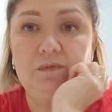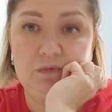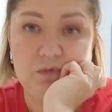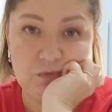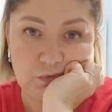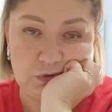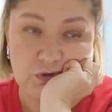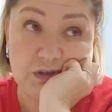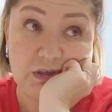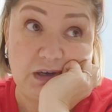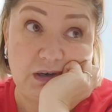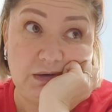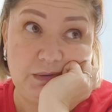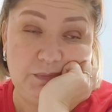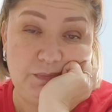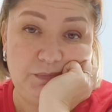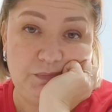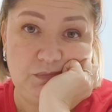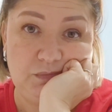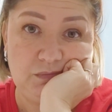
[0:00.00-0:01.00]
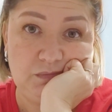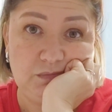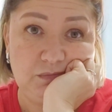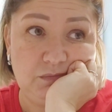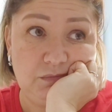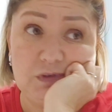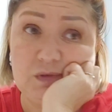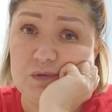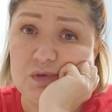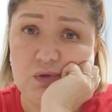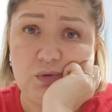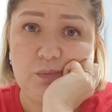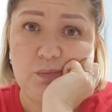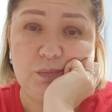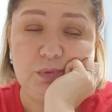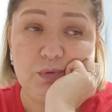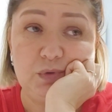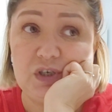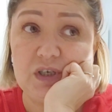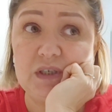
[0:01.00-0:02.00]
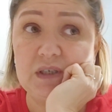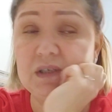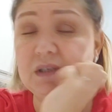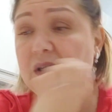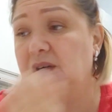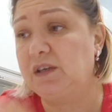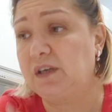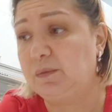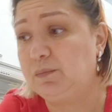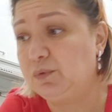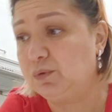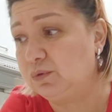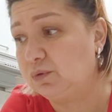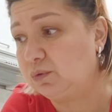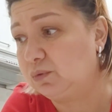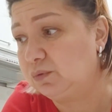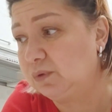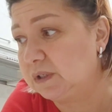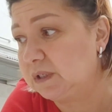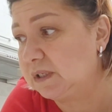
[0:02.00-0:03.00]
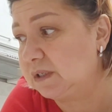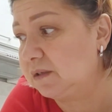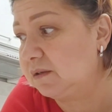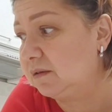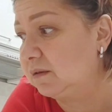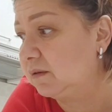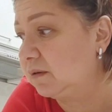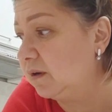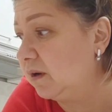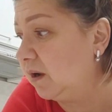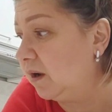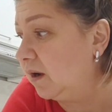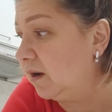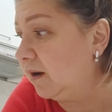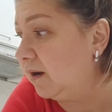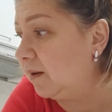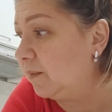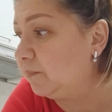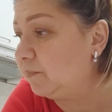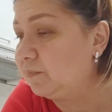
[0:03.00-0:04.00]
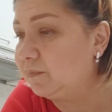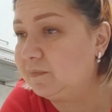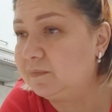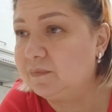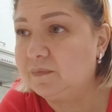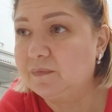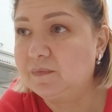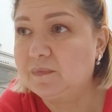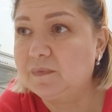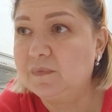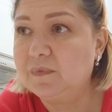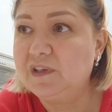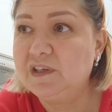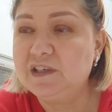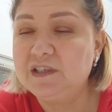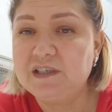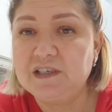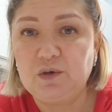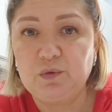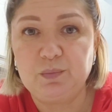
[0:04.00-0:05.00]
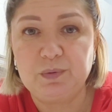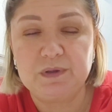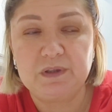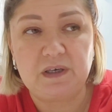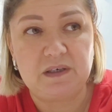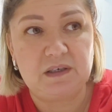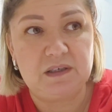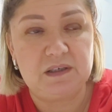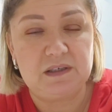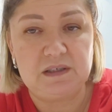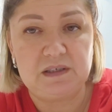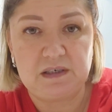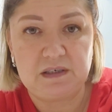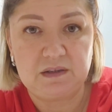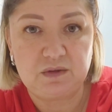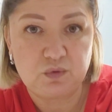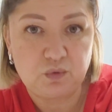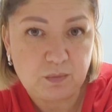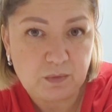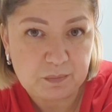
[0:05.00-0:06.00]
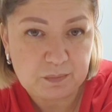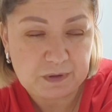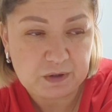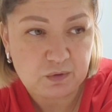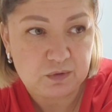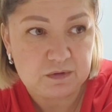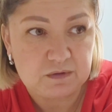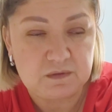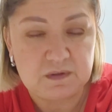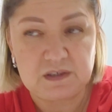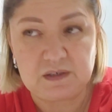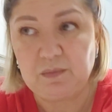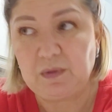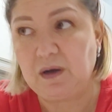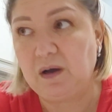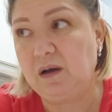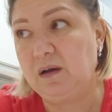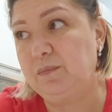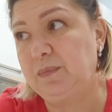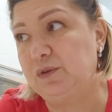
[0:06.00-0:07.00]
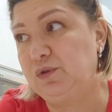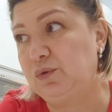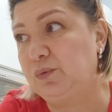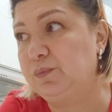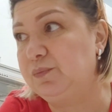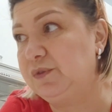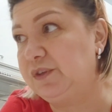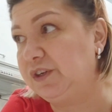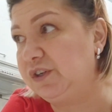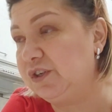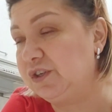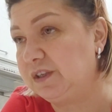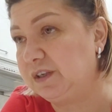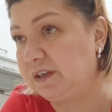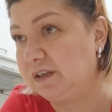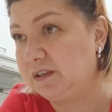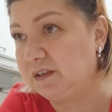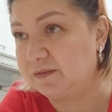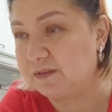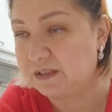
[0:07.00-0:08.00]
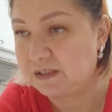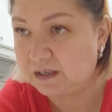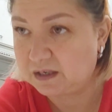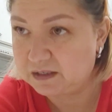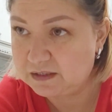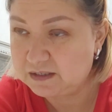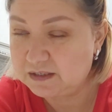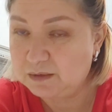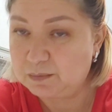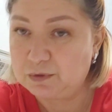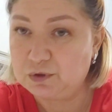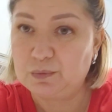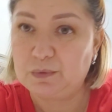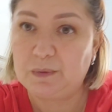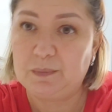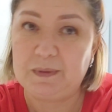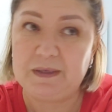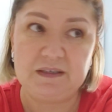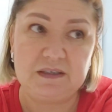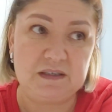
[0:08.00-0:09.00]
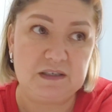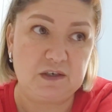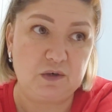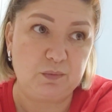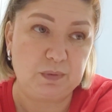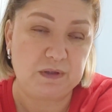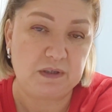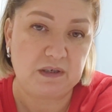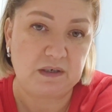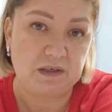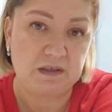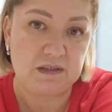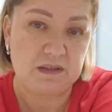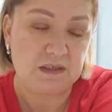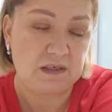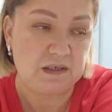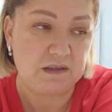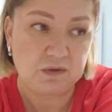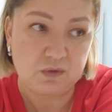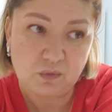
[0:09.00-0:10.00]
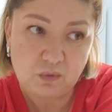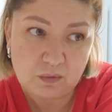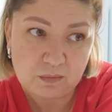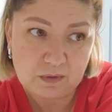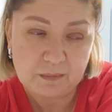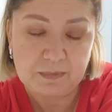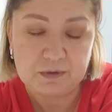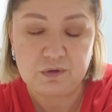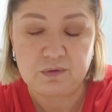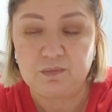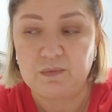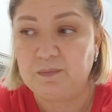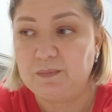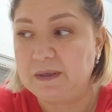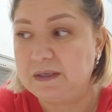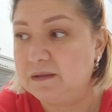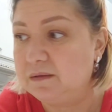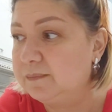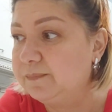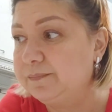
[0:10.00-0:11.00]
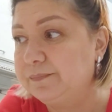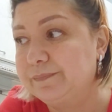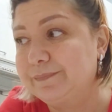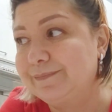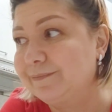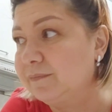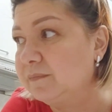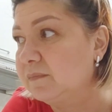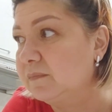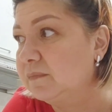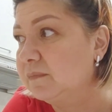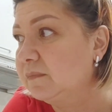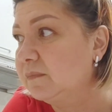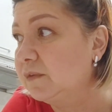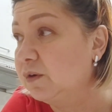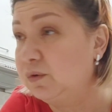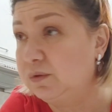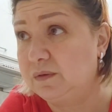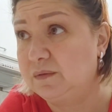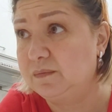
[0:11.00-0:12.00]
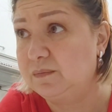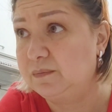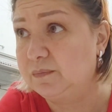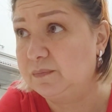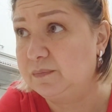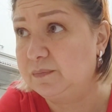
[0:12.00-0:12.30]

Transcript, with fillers: Ну, вот так. все. Получается так, ребенок у нас э, неделю-полторы недели дома приходит в себя, потом 3-4 дня в садике, потом опять неделю-полторы недели дома, потом опять это,